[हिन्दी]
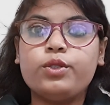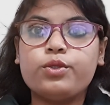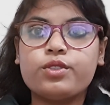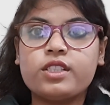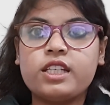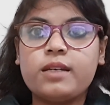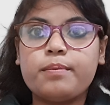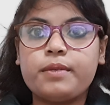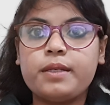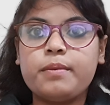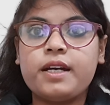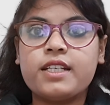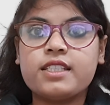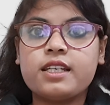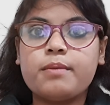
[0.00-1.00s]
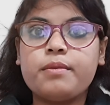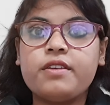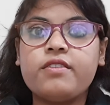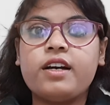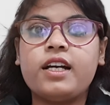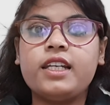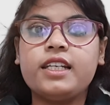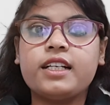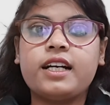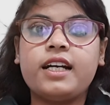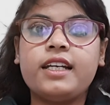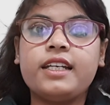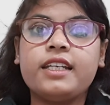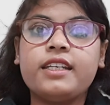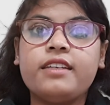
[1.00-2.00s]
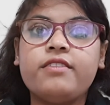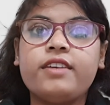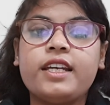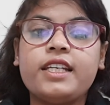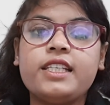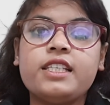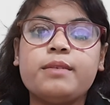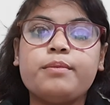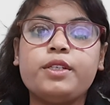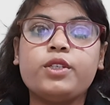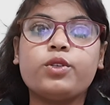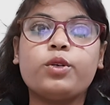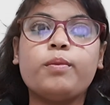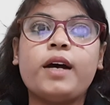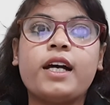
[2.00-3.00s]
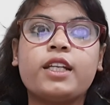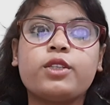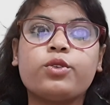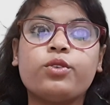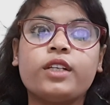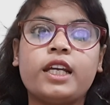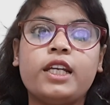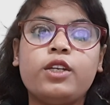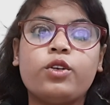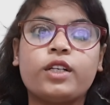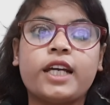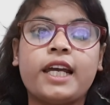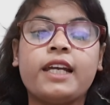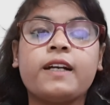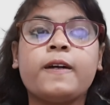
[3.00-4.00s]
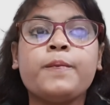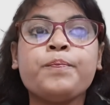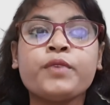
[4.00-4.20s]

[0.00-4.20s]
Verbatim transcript: उसने अपनी भाषा में वहां लिखा है कि वह इस जमीन को भारत को नहीं लौटाएगा